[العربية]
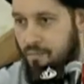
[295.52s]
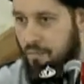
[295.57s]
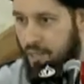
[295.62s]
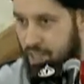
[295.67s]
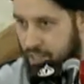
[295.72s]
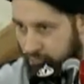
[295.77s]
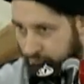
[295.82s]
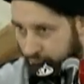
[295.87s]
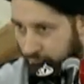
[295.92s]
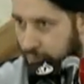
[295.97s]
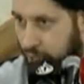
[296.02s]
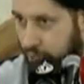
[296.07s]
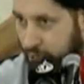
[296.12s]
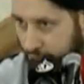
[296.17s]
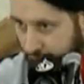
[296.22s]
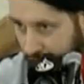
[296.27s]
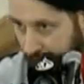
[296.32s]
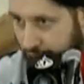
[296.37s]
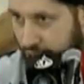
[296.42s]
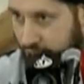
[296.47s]
استعمال
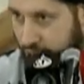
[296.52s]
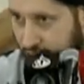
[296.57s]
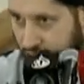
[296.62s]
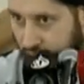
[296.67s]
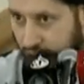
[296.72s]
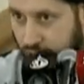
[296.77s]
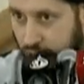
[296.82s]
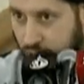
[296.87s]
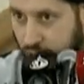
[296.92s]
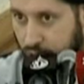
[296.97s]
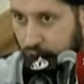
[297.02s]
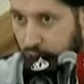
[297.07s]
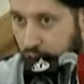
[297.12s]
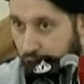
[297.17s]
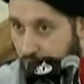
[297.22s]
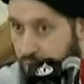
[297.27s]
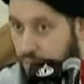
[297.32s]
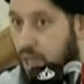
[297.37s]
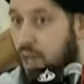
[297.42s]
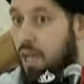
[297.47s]
التقية كان هو
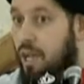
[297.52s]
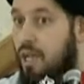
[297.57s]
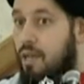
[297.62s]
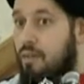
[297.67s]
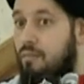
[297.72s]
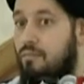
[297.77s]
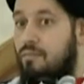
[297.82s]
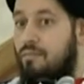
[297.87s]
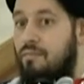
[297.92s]
الأهم نعم